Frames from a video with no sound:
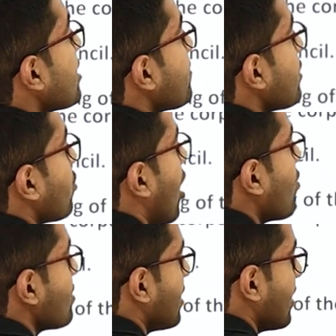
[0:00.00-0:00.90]
इसमें जो
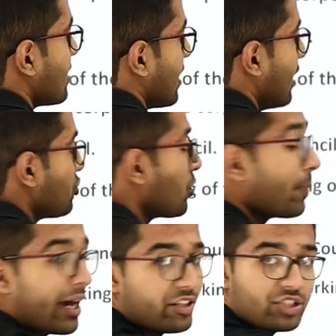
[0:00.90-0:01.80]
काउंसिलर्स हैं जो
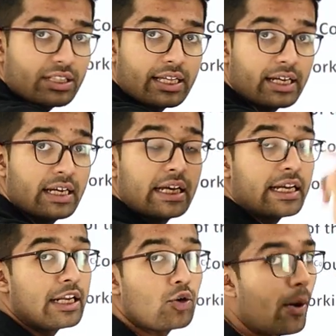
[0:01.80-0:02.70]
पार्षद हैं
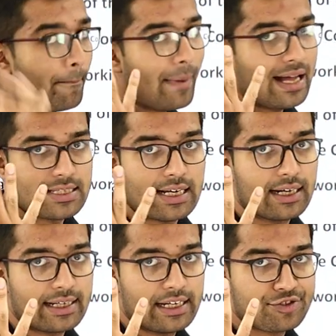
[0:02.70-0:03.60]
इनको हम पाँच
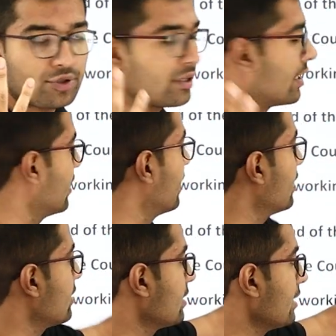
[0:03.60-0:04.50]
साल के लिए चुन रहे हैं
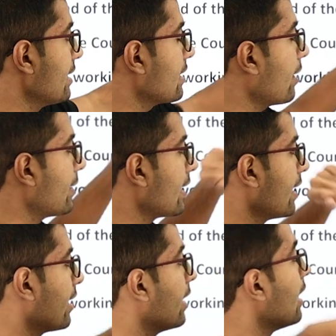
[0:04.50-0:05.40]
ये इतना भी
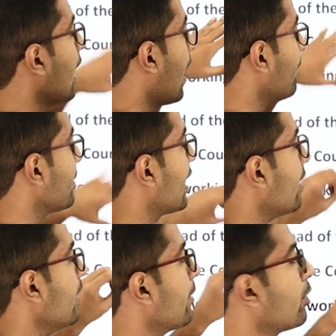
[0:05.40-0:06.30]
क्लियर है अब
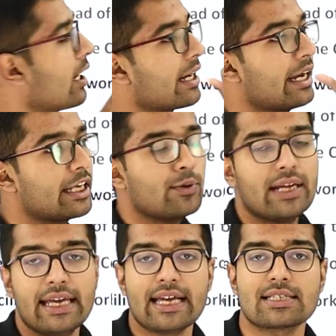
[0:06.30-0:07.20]
मेयर में ये बोला गया है कि
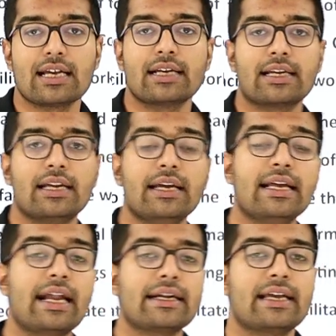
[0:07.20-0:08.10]
उन्हें एक साल के लिए
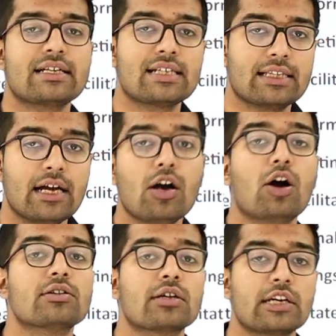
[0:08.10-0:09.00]
इलेक्ट किया जाता है
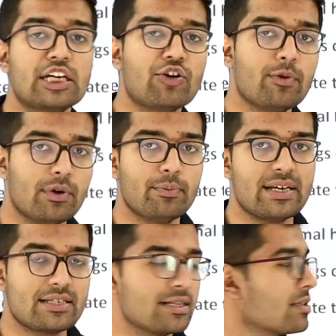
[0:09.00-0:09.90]
ऑन द रिन्यूएबल
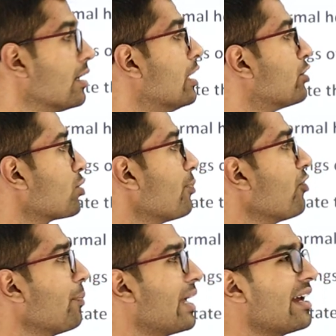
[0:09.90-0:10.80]
बेसिस तो अब
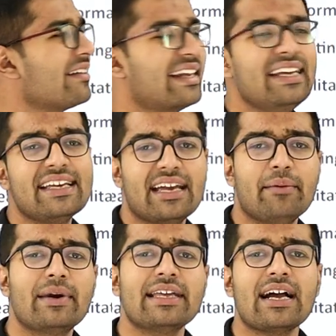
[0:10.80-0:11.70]
वो मेयर ठीक
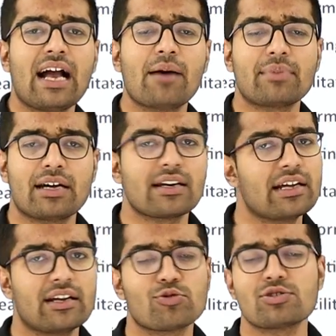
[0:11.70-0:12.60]
है बढ़िया काम कर
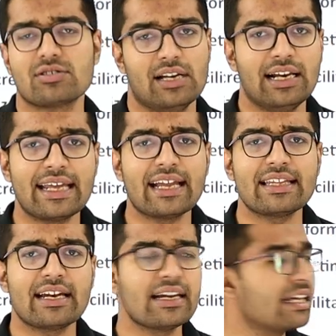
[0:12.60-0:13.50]
रहे हैं कुछ लेना
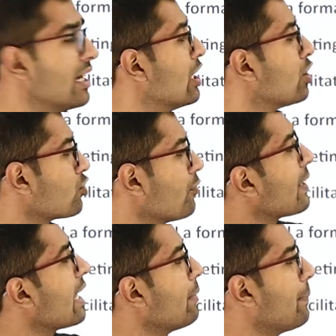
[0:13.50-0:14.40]
देना नहीं है तो
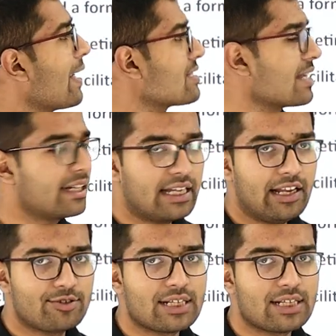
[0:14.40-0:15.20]
मेयर भी पाँच साल के लिए